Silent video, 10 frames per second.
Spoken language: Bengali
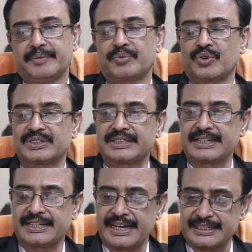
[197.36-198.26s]

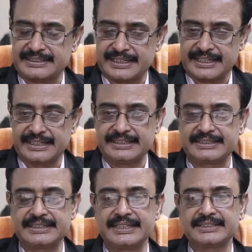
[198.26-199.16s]
প্রস্টেট ক্যান্সারে
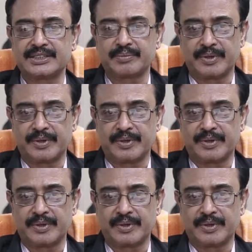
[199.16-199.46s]
ইনসিডেন্স অফ